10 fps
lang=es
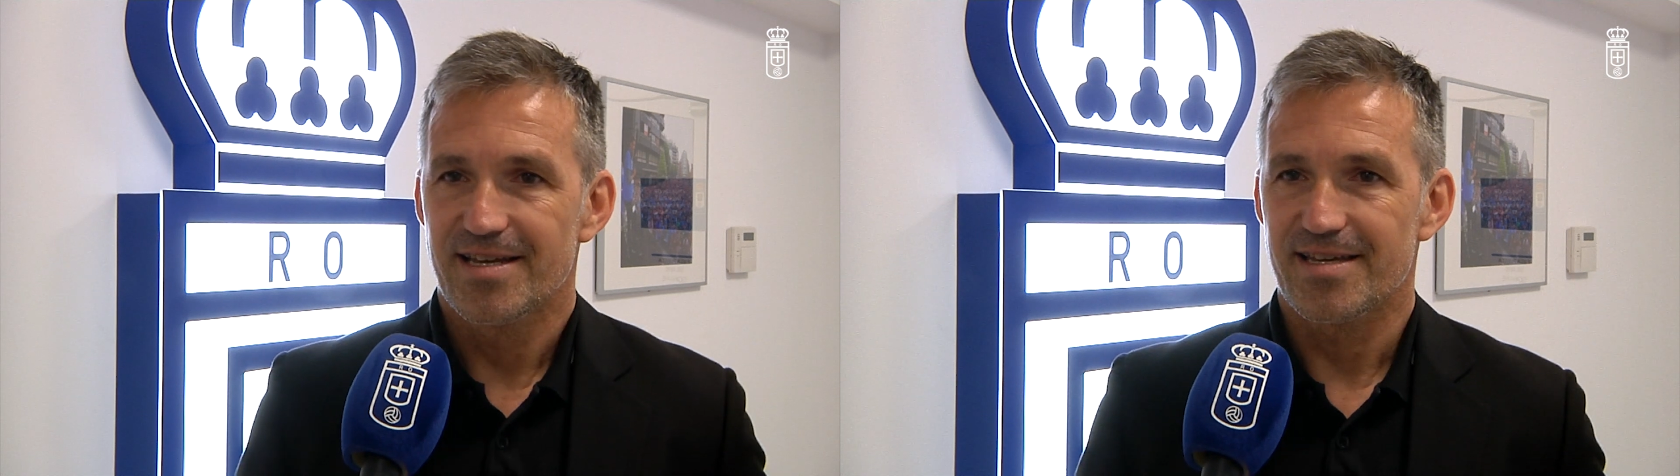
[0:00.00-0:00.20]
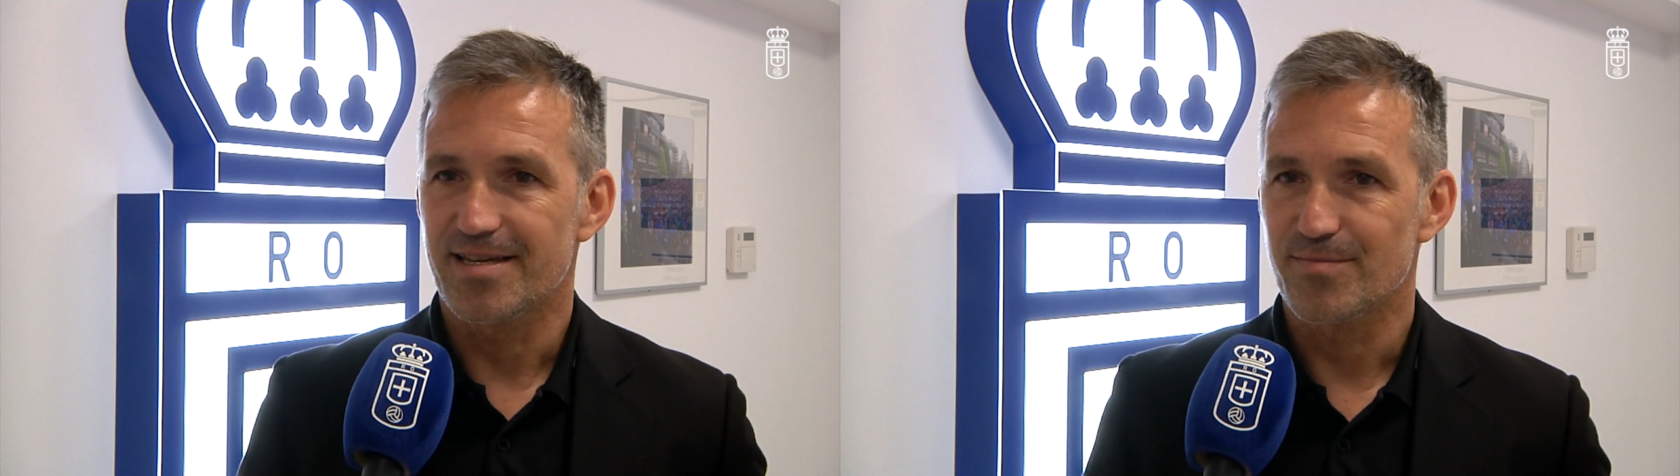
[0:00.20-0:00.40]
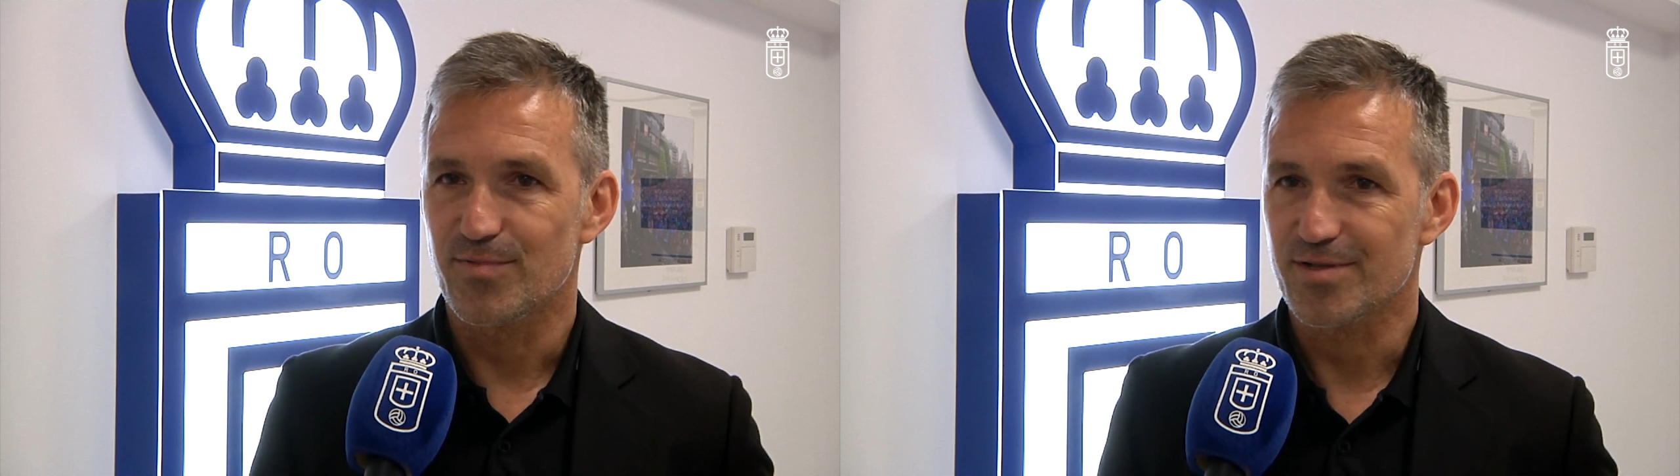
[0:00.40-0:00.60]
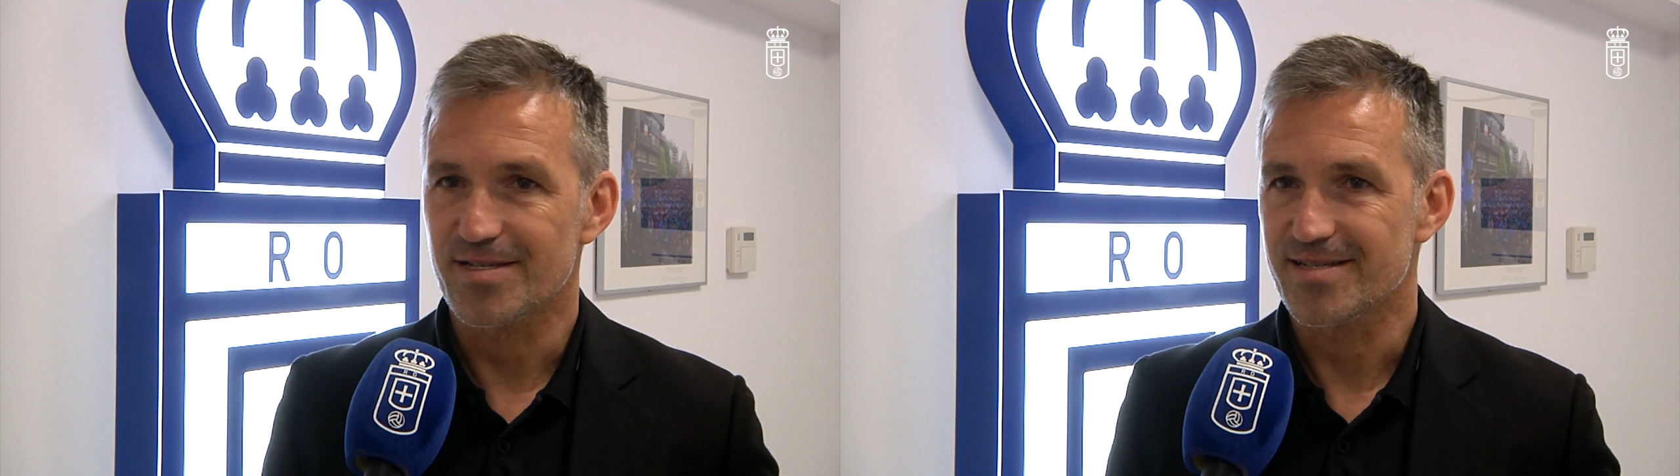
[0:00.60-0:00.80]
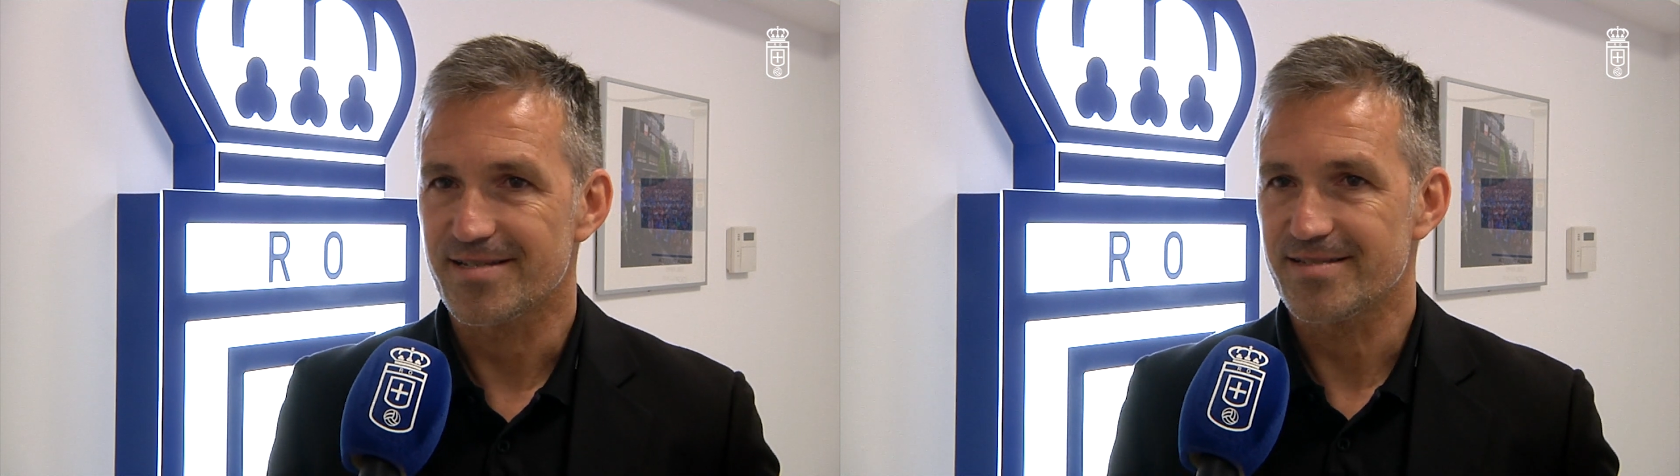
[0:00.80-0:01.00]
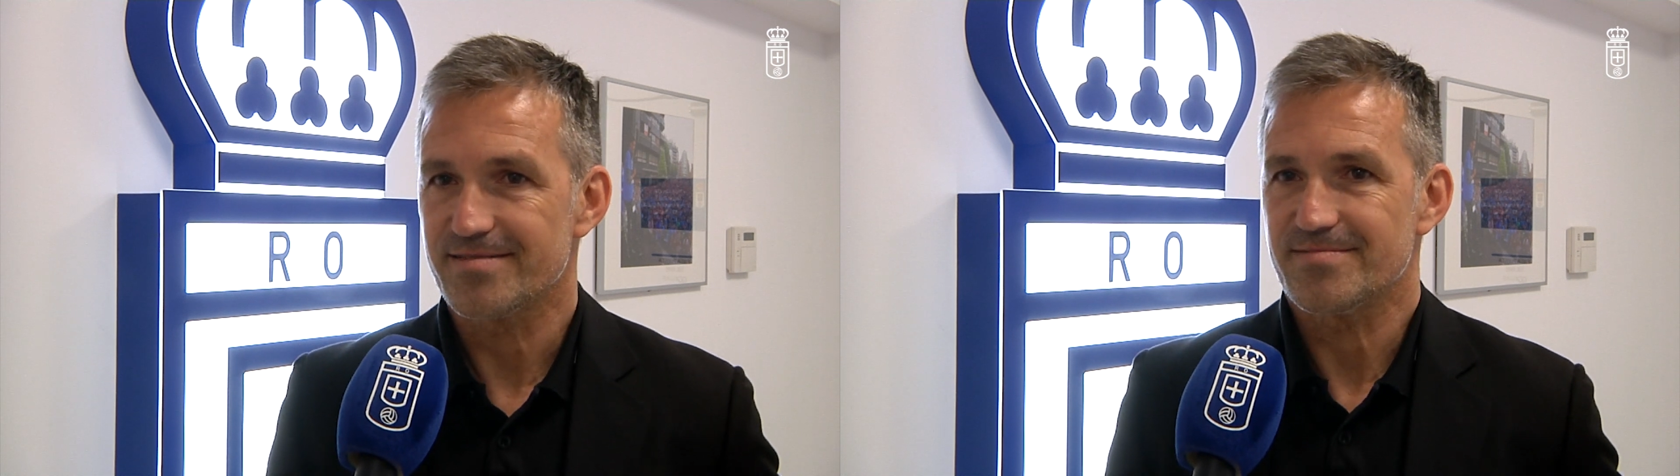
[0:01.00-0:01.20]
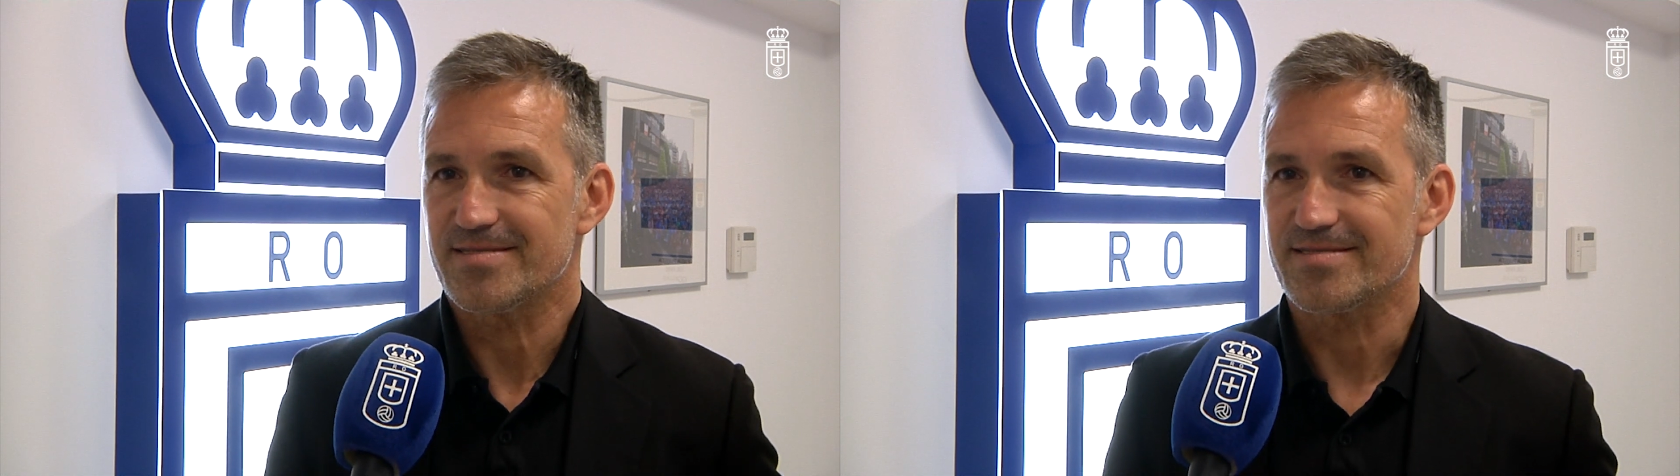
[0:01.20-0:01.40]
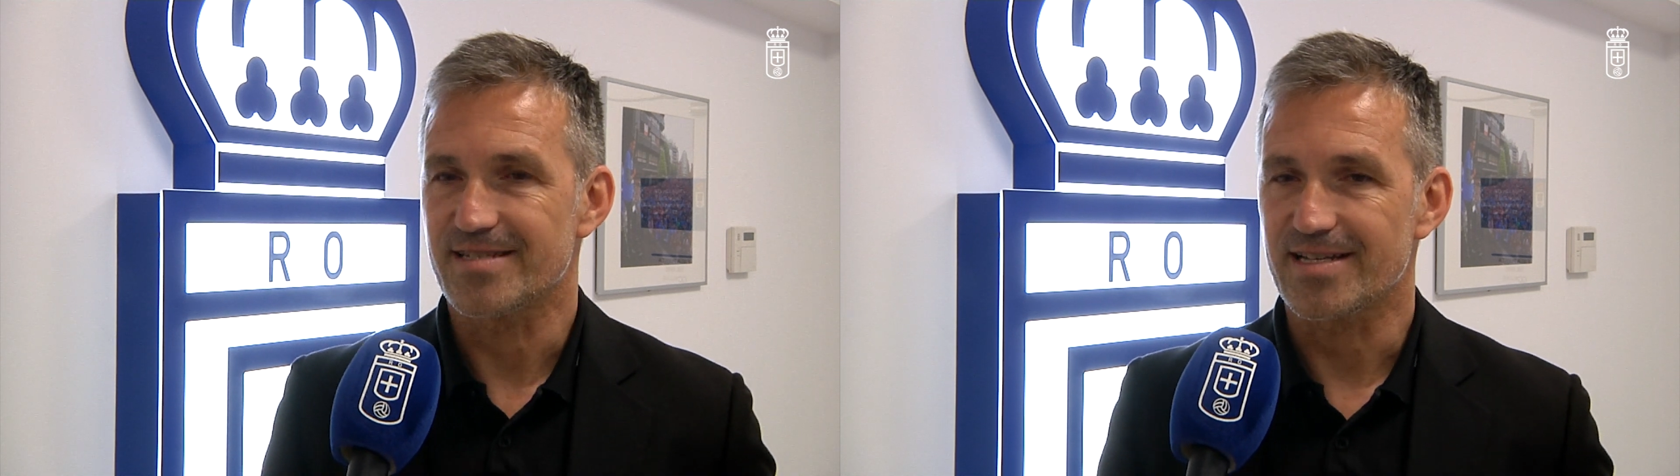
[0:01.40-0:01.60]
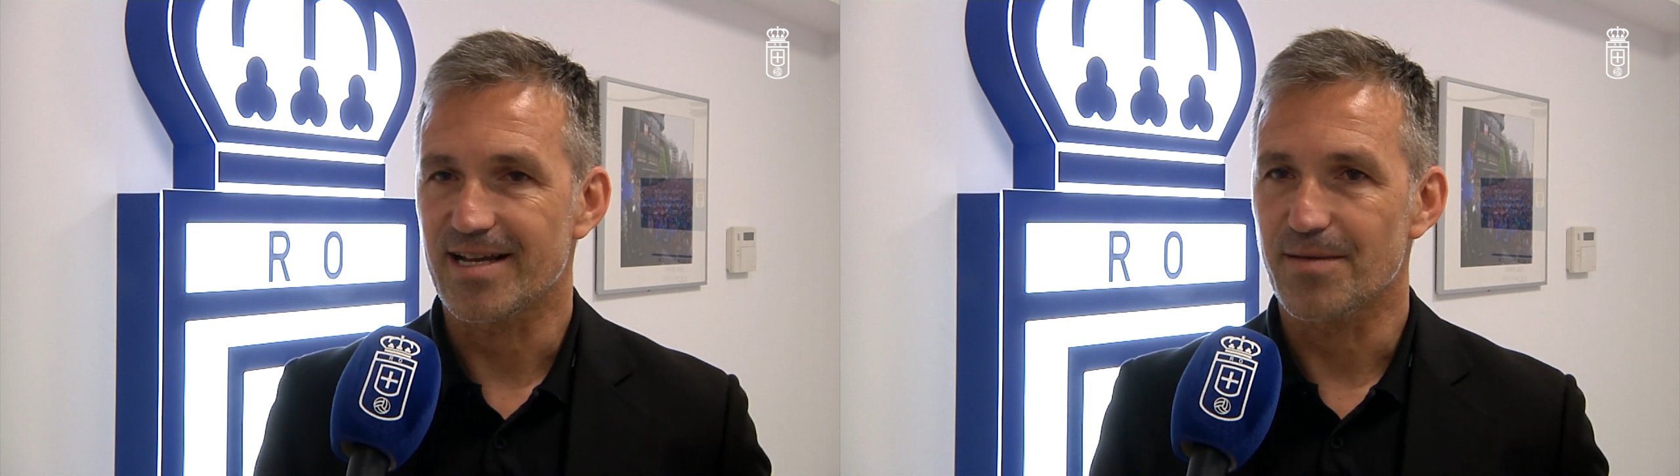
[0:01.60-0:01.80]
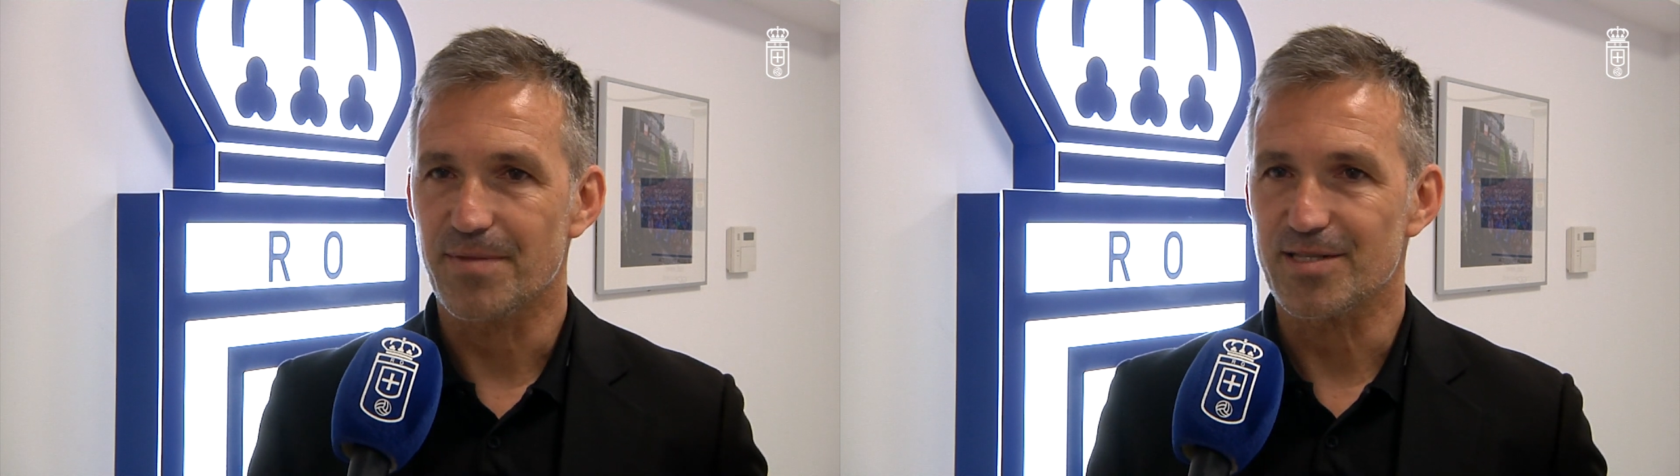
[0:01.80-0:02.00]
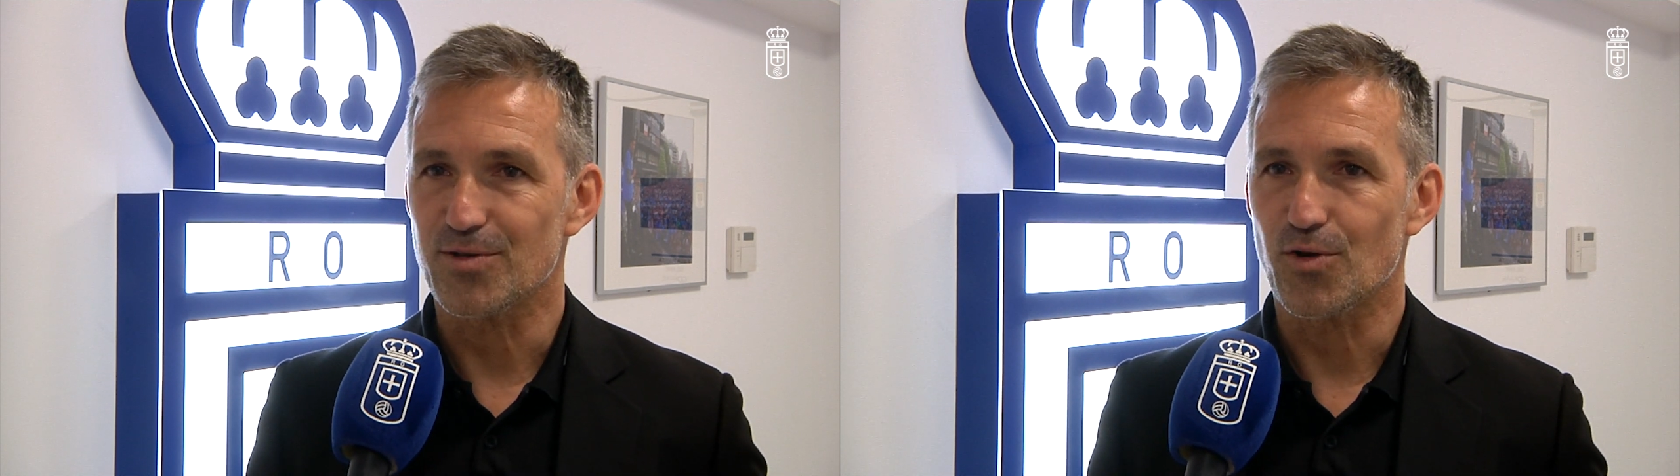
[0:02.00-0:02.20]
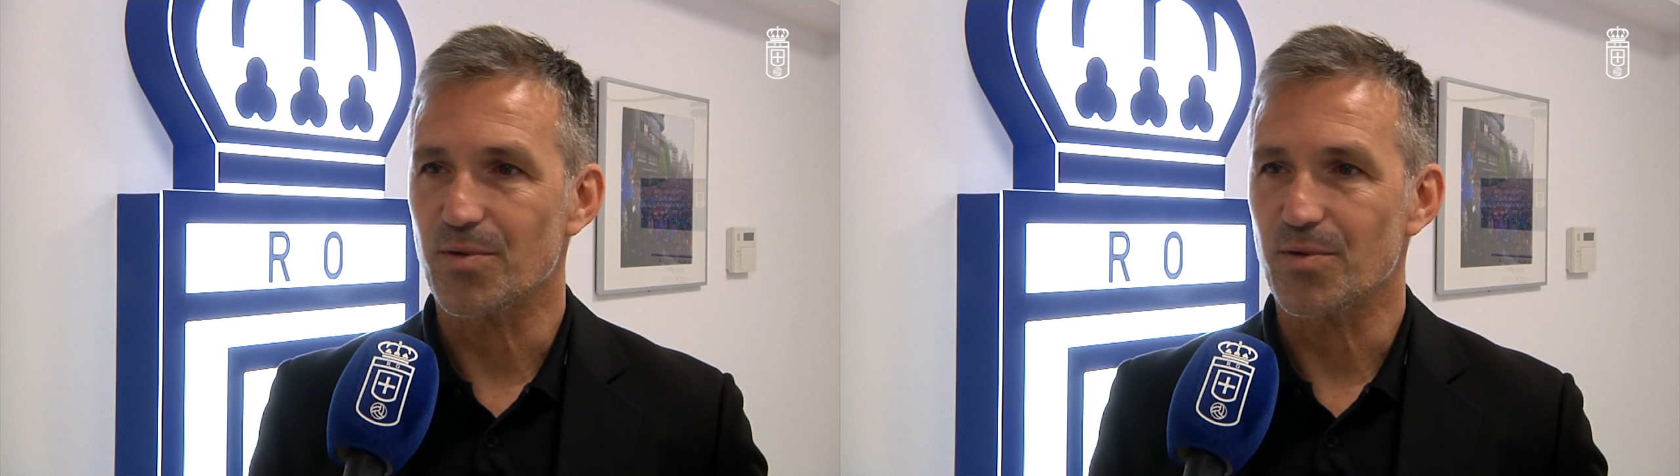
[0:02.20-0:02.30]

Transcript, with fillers: eh, pues, eh, en cada partido